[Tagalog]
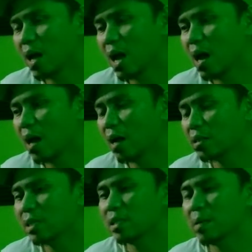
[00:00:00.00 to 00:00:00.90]
Ah,
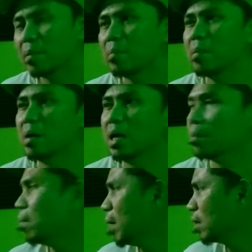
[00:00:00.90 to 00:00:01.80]
kasi syempre may mga
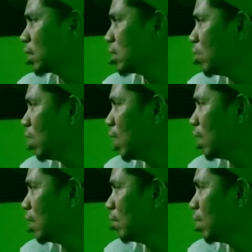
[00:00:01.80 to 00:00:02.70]
nagbebenta sa online,
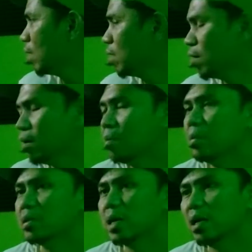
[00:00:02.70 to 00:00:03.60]
di ba? Mm.
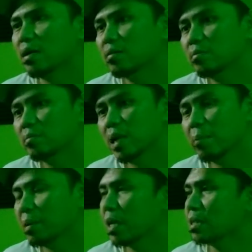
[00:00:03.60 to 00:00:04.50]
Minsan,
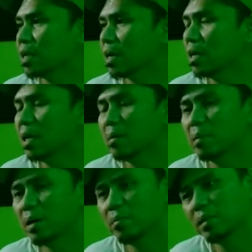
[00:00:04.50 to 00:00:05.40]
pinapadala sa kanila,
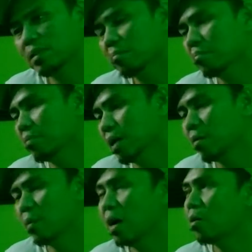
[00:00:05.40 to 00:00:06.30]
mga, sa mga, o
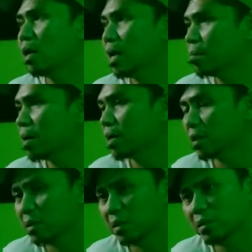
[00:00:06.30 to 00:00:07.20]
mga online
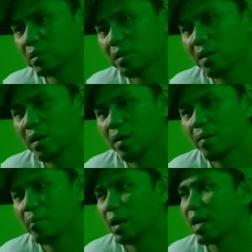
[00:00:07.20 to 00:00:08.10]
marketers.
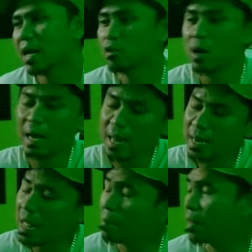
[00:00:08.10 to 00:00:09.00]
Mar- kaya, do, kaya
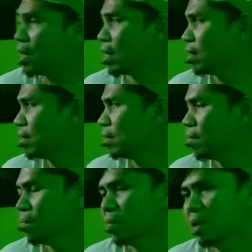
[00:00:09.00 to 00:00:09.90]
ang dami niya.
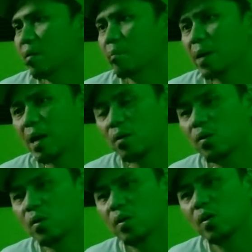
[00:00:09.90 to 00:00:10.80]

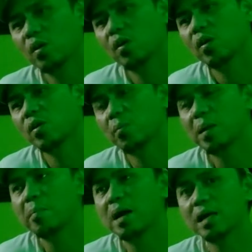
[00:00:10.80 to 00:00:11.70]
Pero, yung
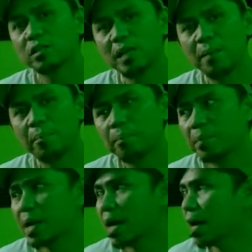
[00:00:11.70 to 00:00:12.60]
may mm. mga shop
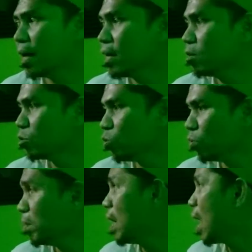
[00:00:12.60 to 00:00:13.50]
na e-scoot,
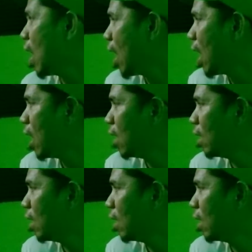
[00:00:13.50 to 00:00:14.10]
bilang lang.